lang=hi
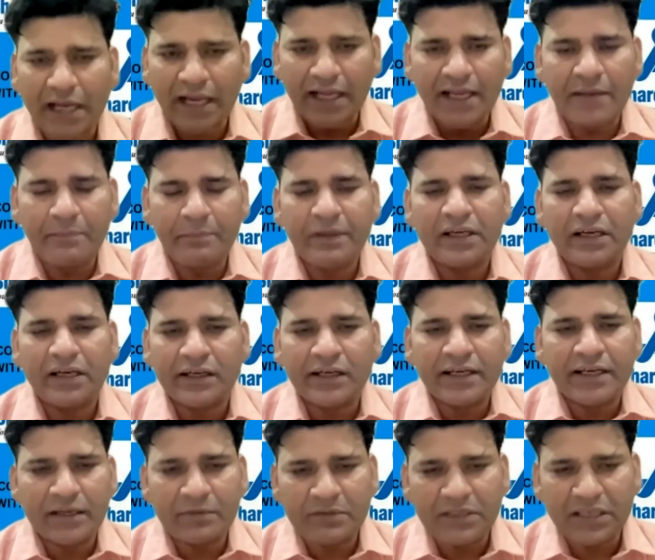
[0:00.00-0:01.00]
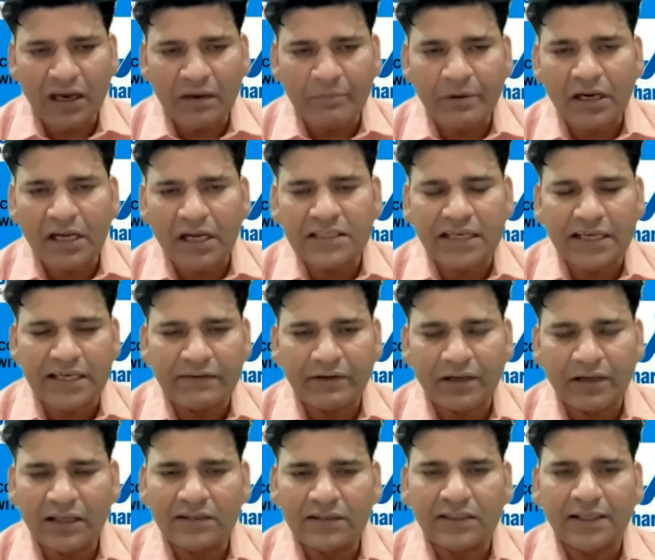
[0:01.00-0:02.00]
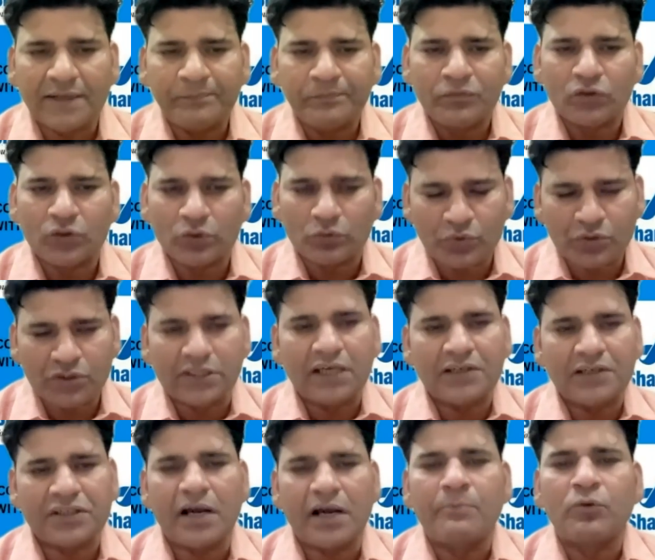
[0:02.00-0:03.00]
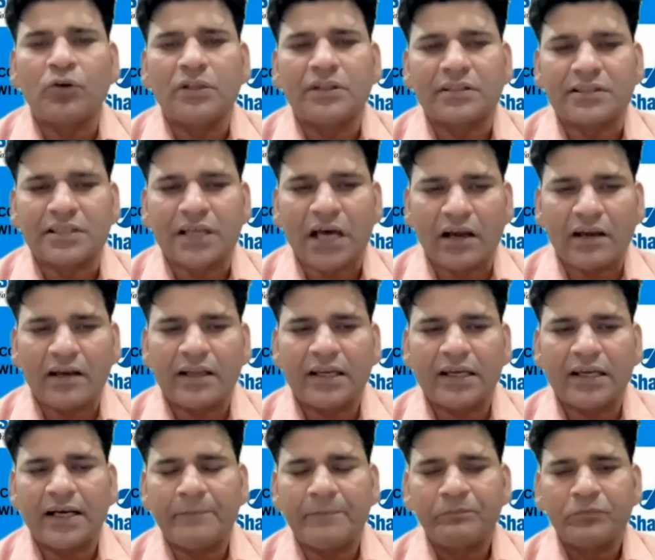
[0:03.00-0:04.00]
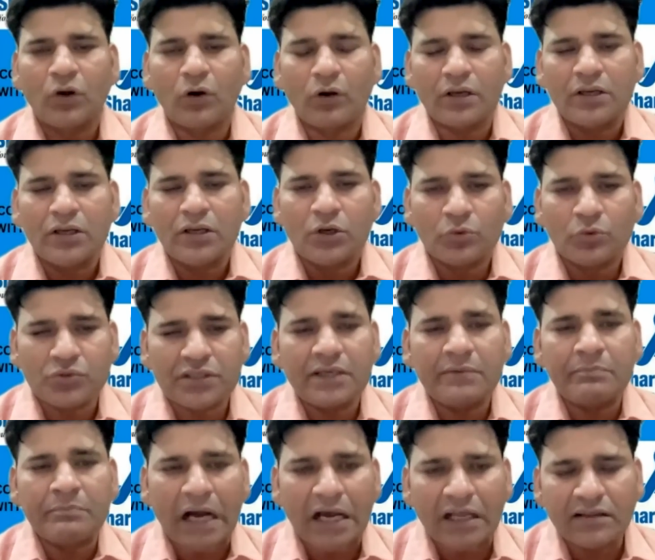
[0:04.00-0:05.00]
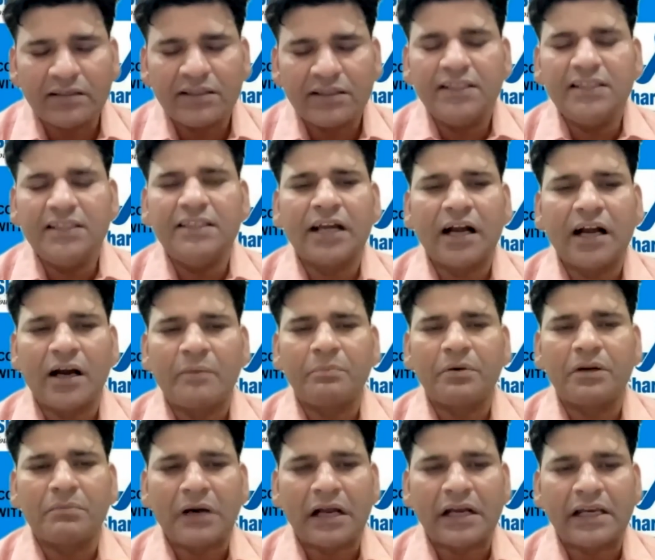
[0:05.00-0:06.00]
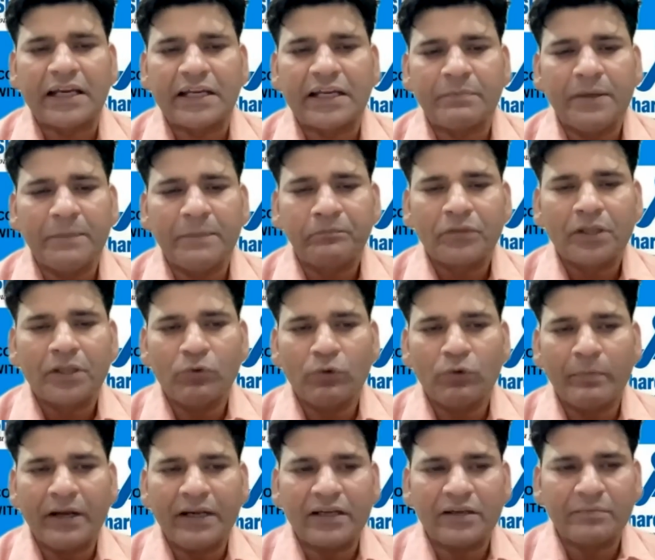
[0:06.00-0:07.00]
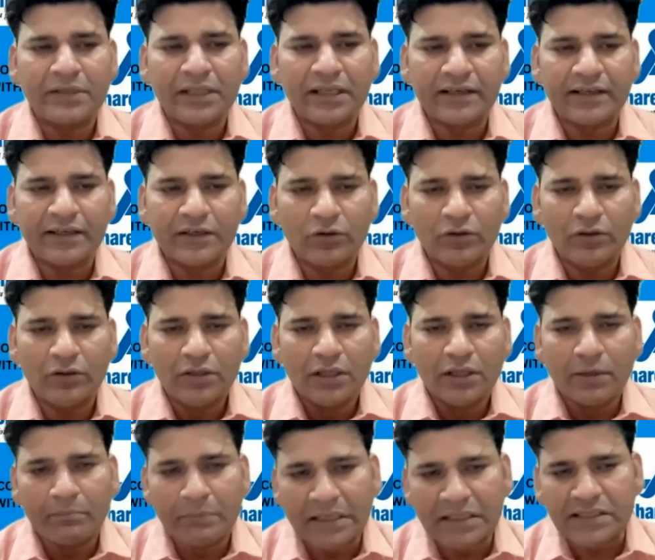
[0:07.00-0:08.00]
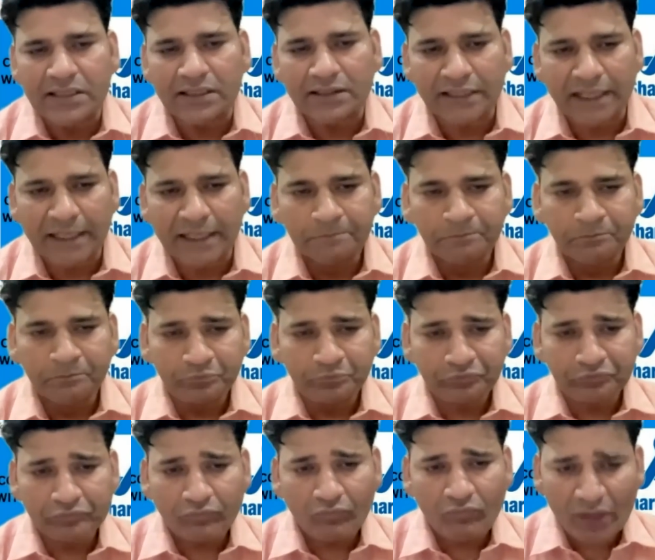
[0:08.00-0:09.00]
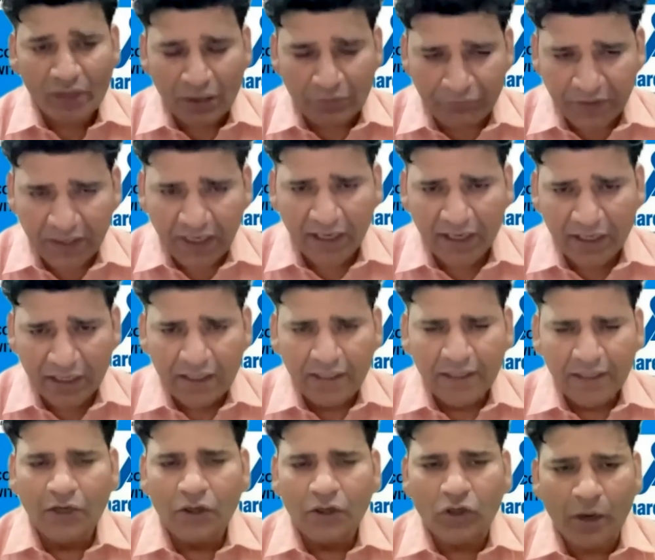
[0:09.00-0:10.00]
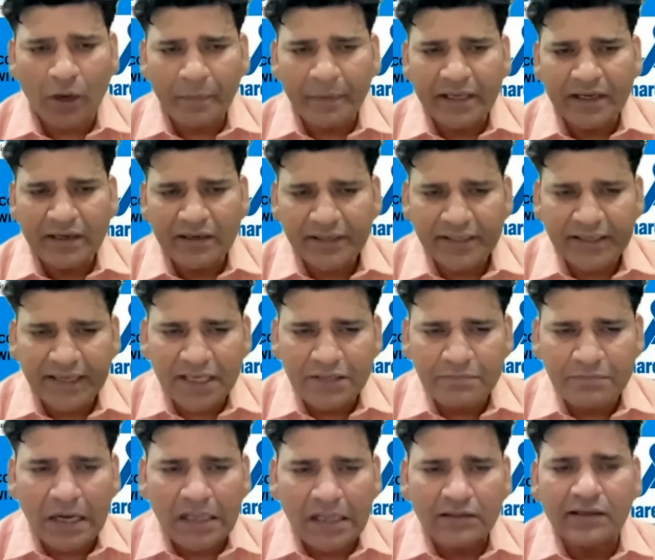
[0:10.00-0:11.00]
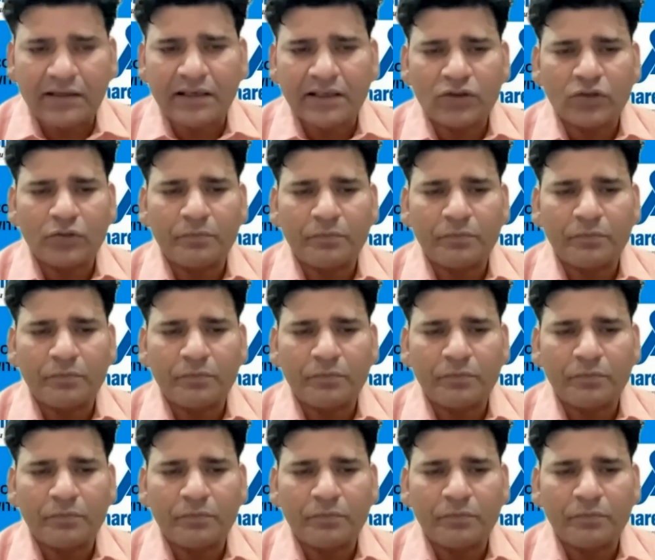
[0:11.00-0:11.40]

आईआईपी का डेटा भी यहां पर आ जाने वाला था तो उसका शाम को इंतजार रहेगा और उसके बाद ही यहां पर मार्केट में मोमेंटम देखने को मिल सकता है फिलहाल टॉप गेनर की आज बात करें तो